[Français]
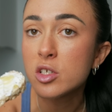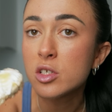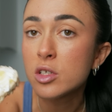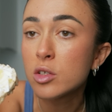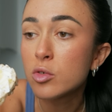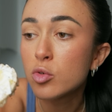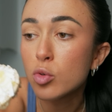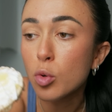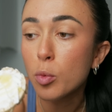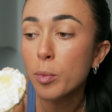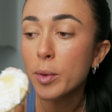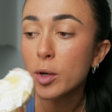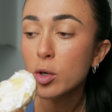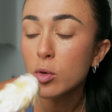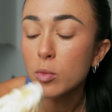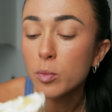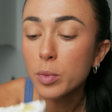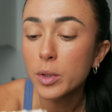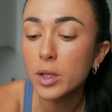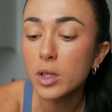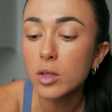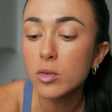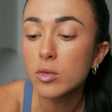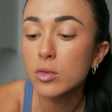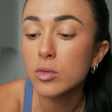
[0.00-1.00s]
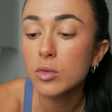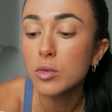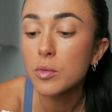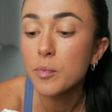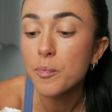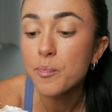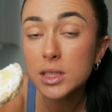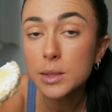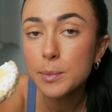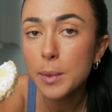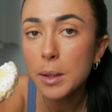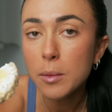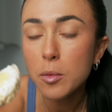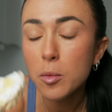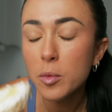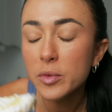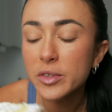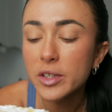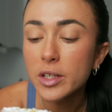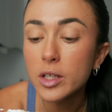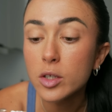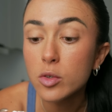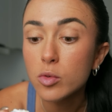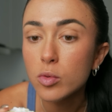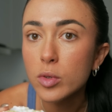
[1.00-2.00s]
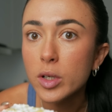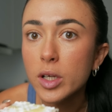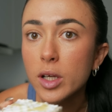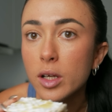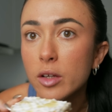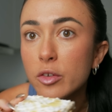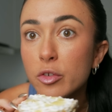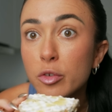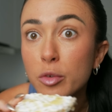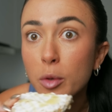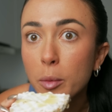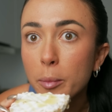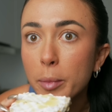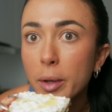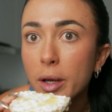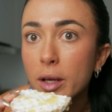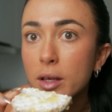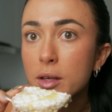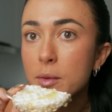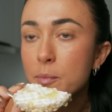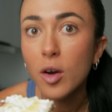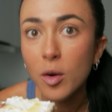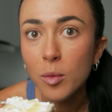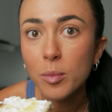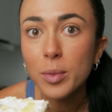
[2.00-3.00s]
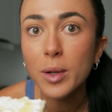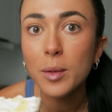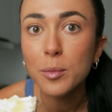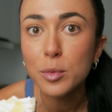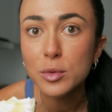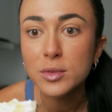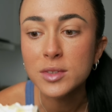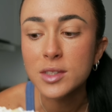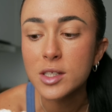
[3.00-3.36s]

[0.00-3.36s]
J'ai toujours pas compris que c'est pas le moment d'aller courir dans Paris en plein pause